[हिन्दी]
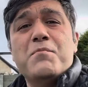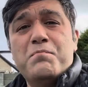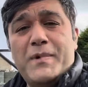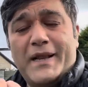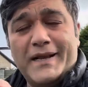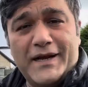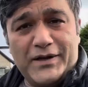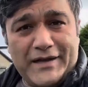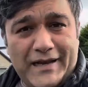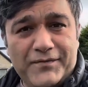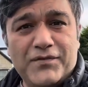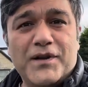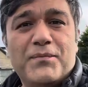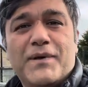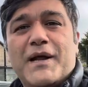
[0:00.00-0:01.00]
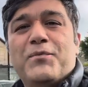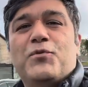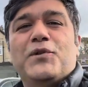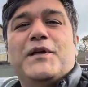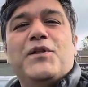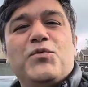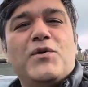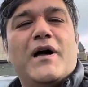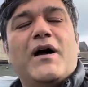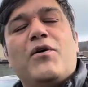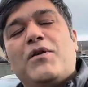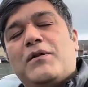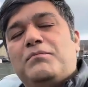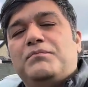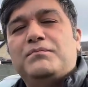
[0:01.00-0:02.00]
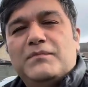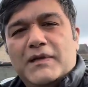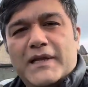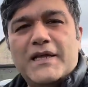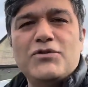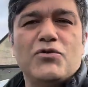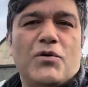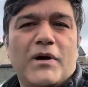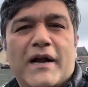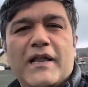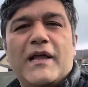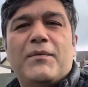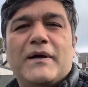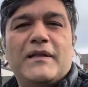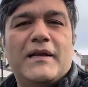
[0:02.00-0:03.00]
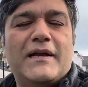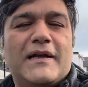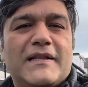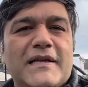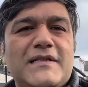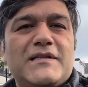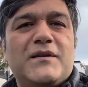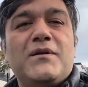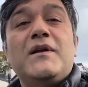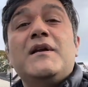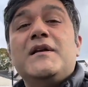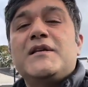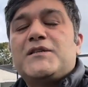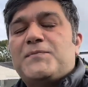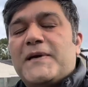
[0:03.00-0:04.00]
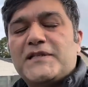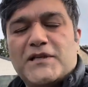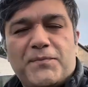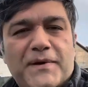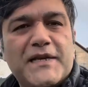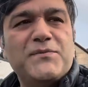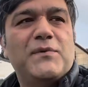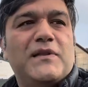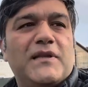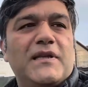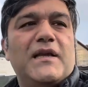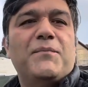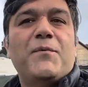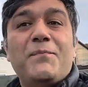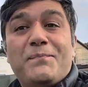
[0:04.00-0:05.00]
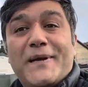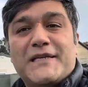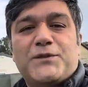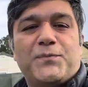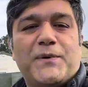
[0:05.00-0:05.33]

मैं इनका टेलीफोन नंबर आपको दे दूंगा और लें जो गाड़ी आपका दिल करता है इनसे स्पेशल प्राइस मिलती है यहाँ पे बेस्ट